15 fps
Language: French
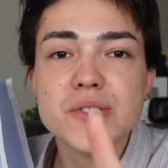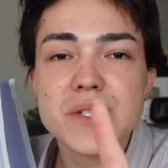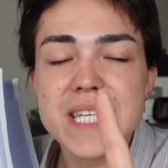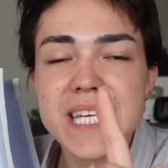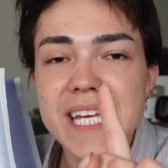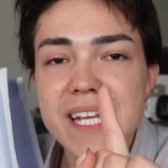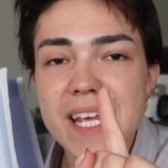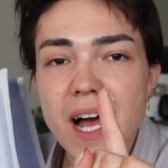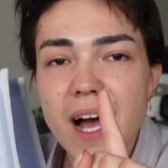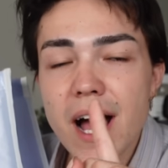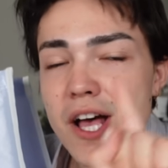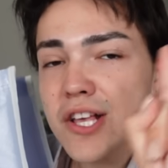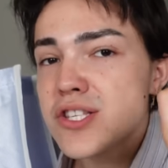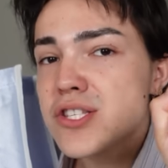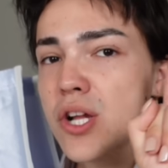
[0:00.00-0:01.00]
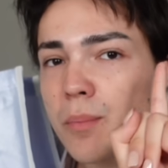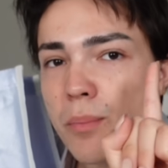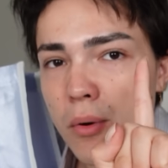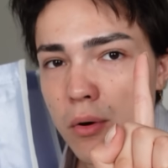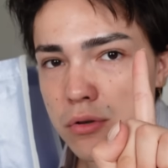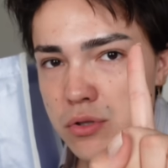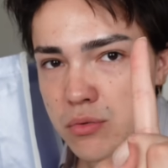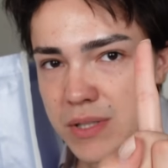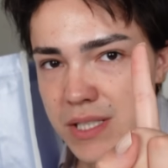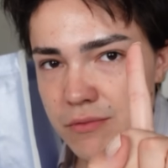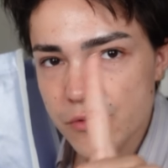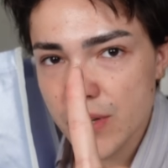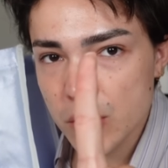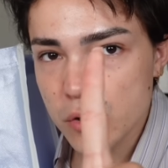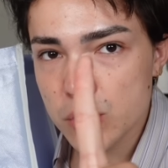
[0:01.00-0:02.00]
Je sais qu'il y a un seul produit,
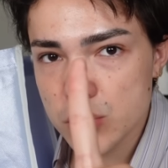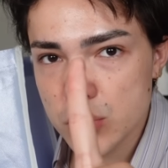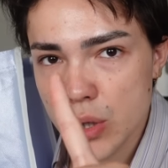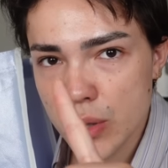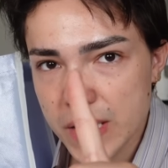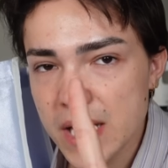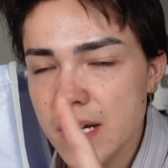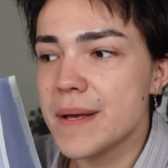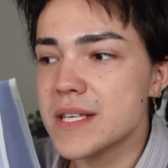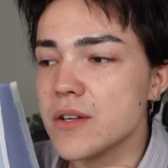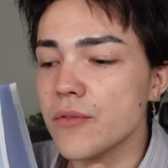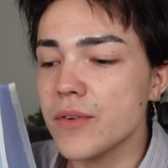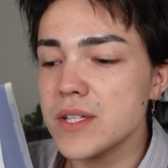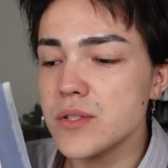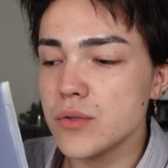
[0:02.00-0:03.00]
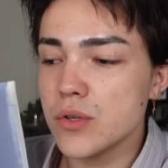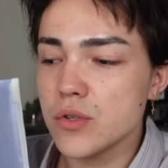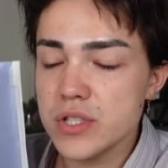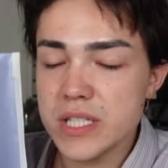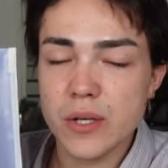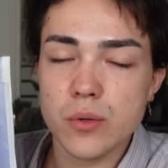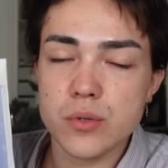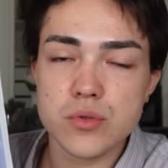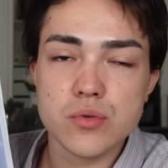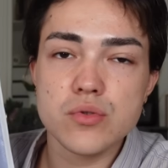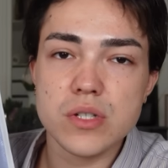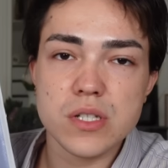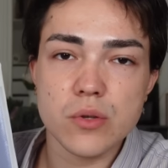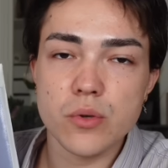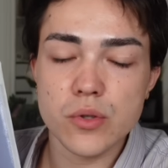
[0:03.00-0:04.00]
enfin que je connais, parce qu'en fait, quand je l'ai reçu,
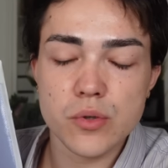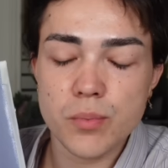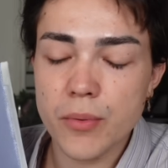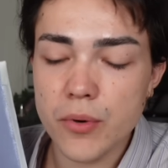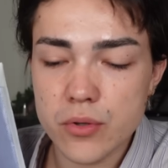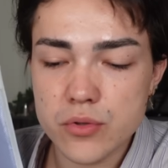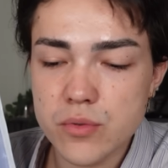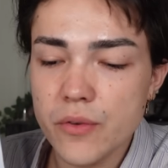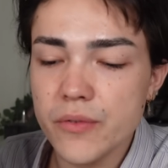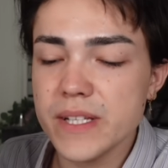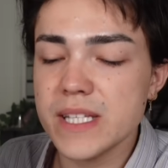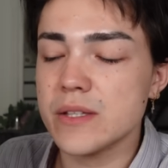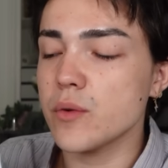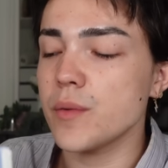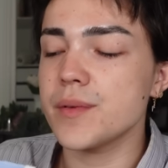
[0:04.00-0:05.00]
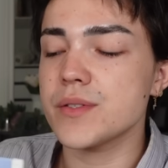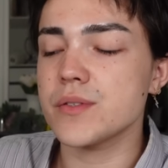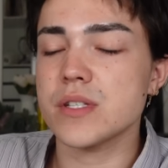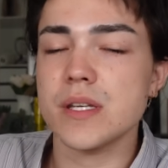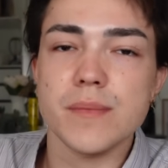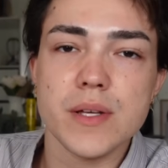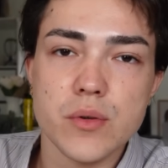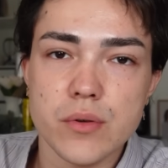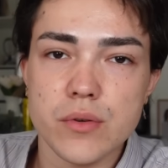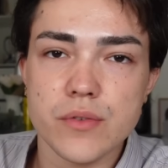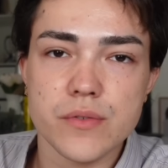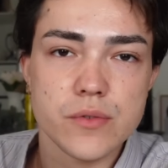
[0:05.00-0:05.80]
le produit en fait est tombé parce que j'ai mis le,